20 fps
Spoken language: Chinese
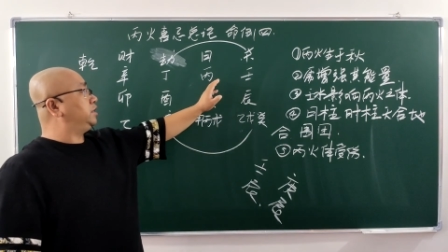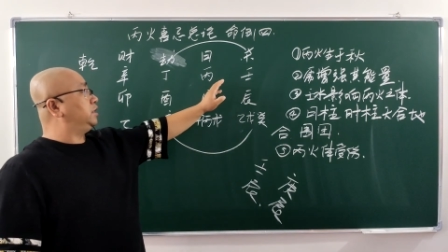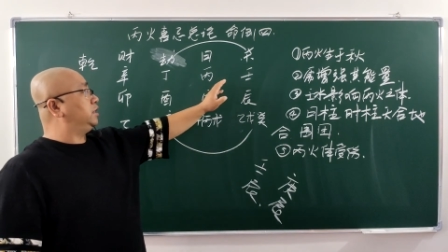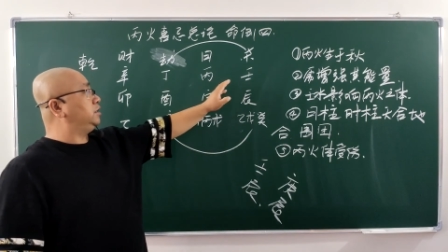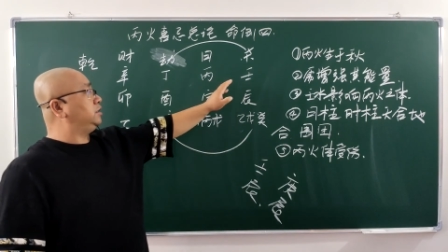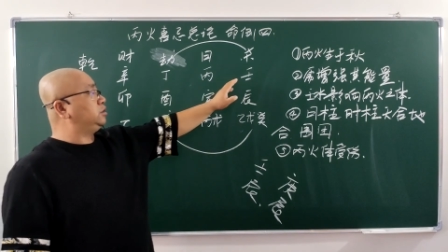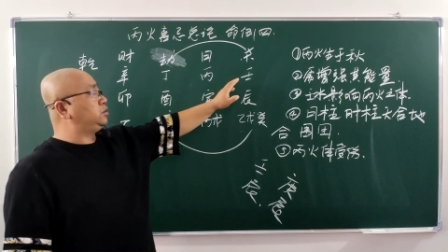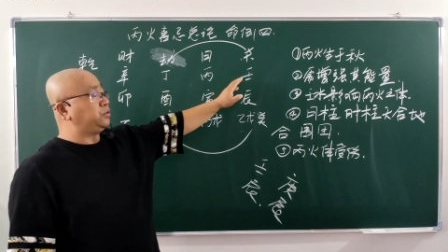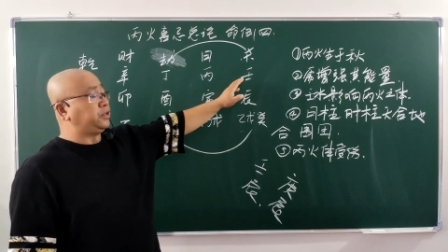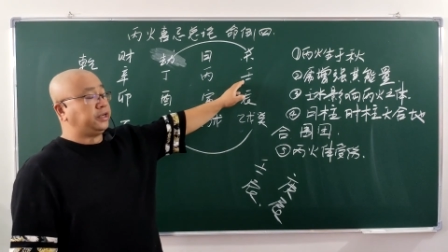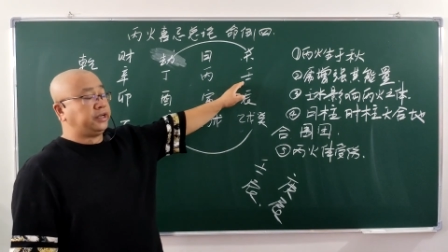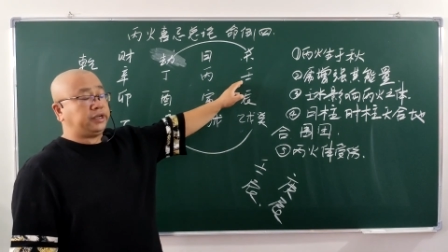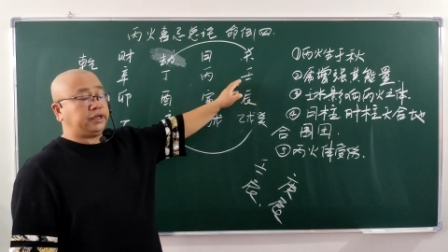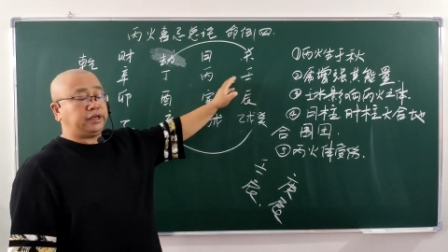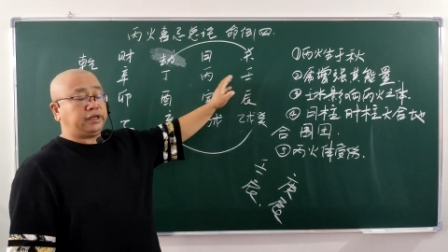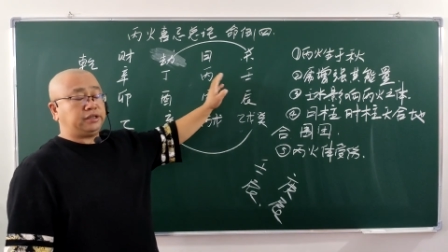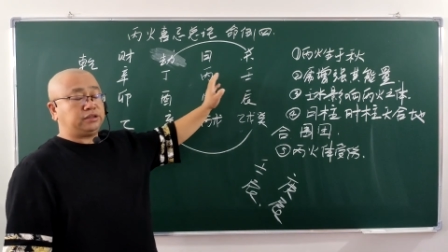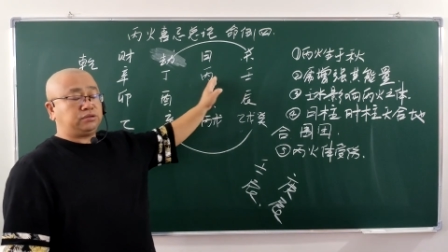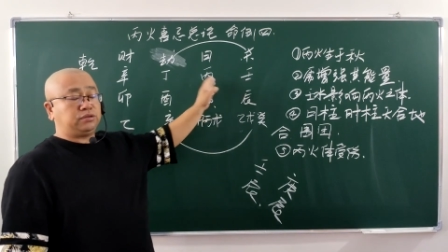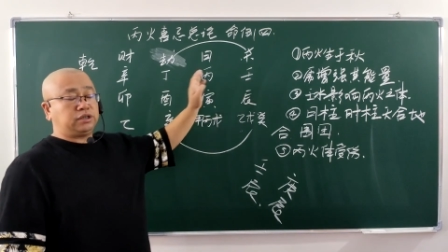啊，
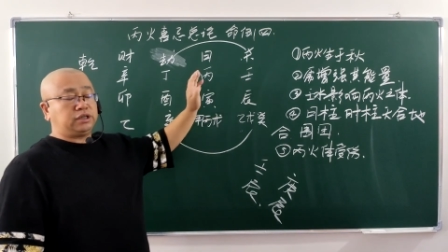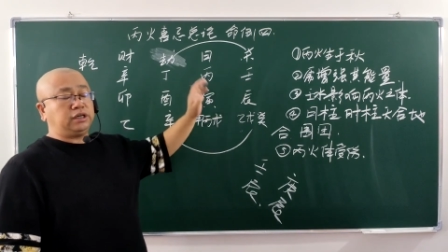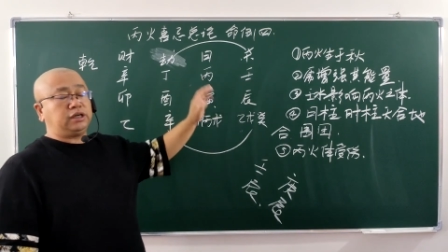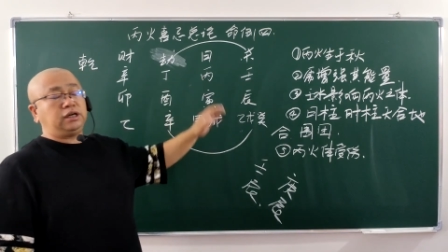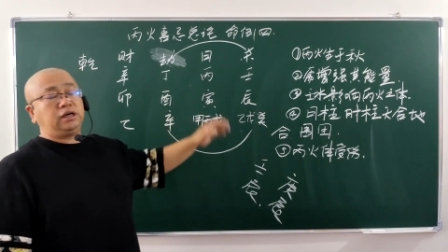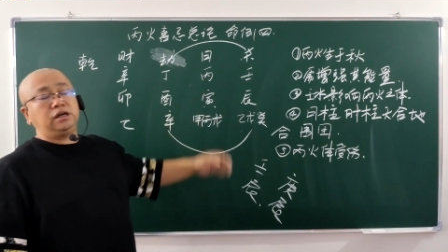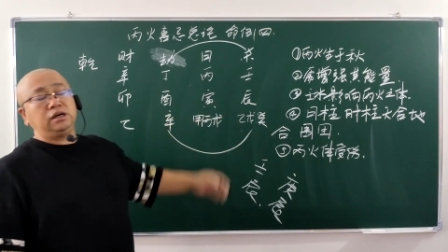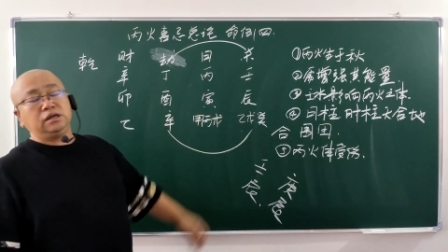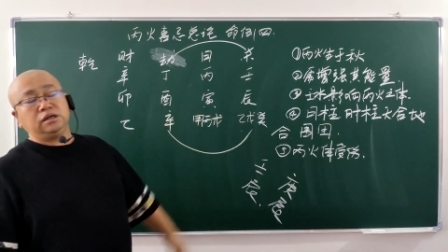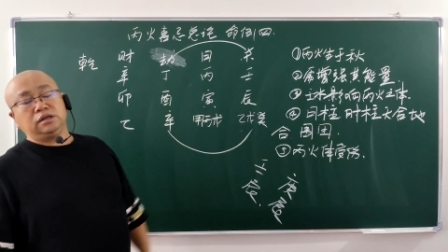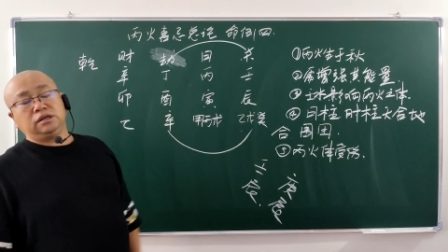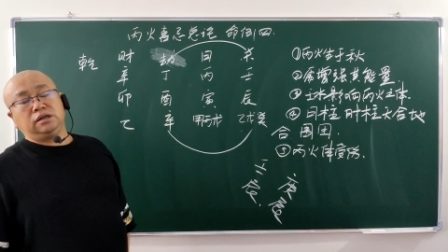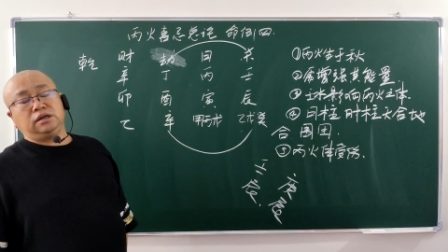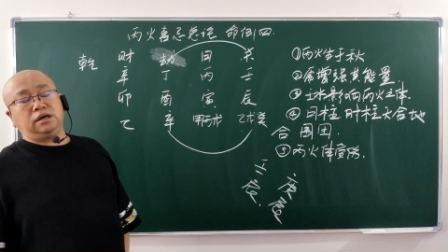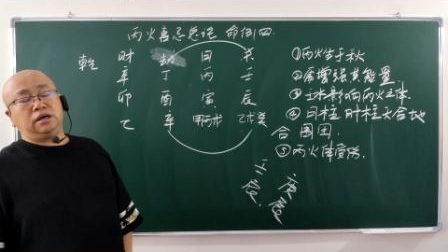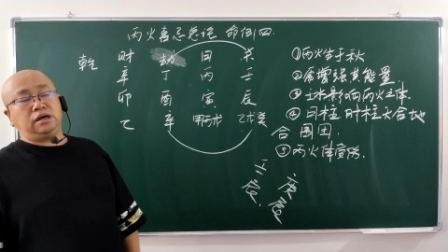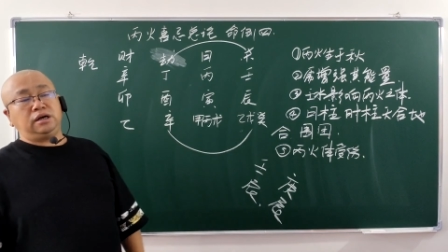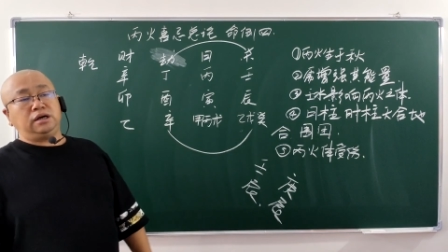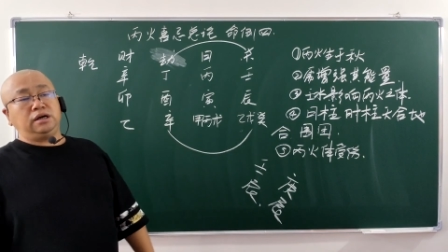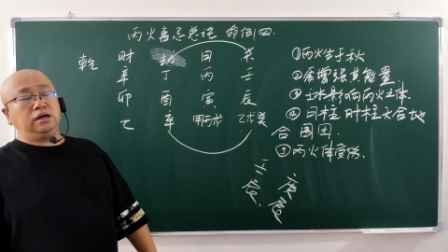财又被丁
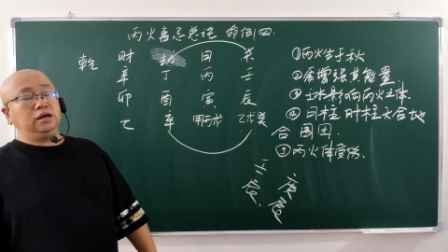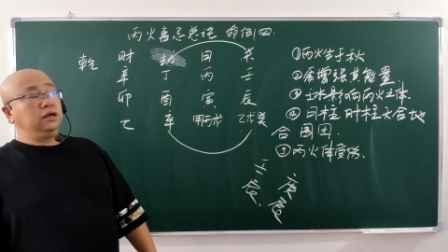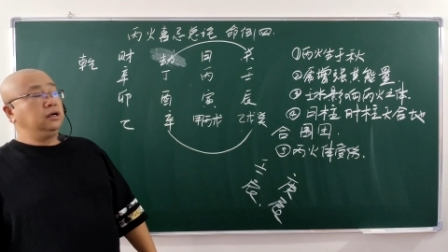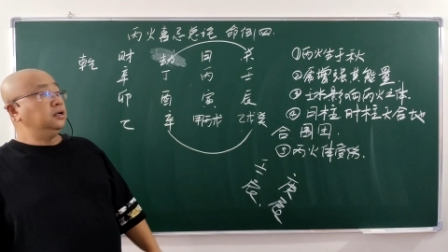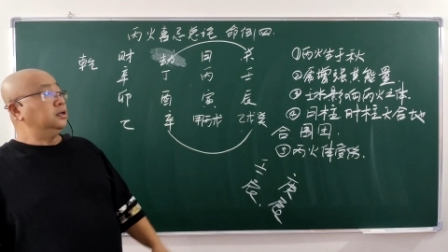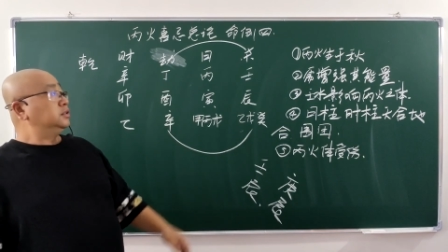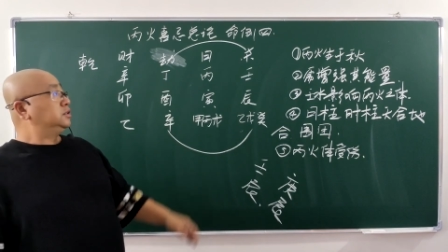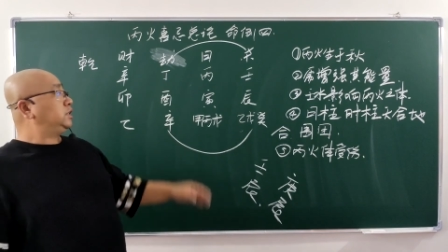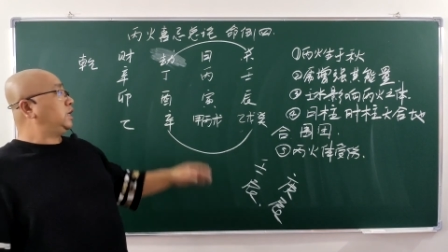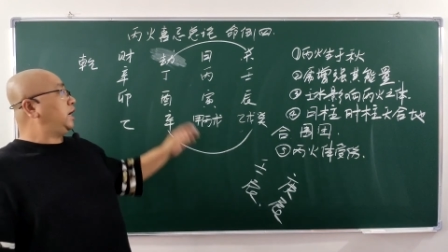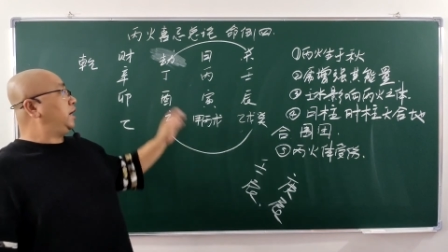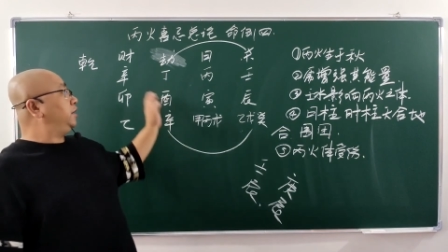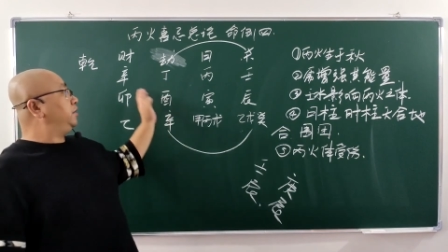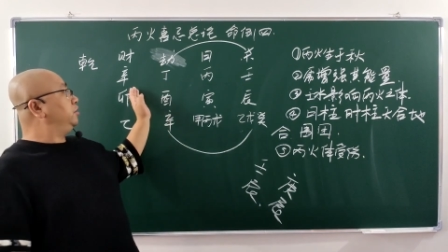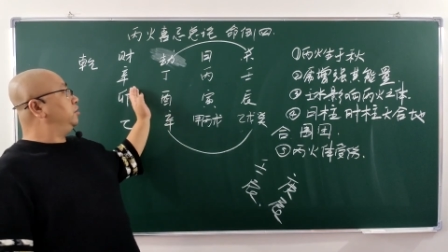火所劫。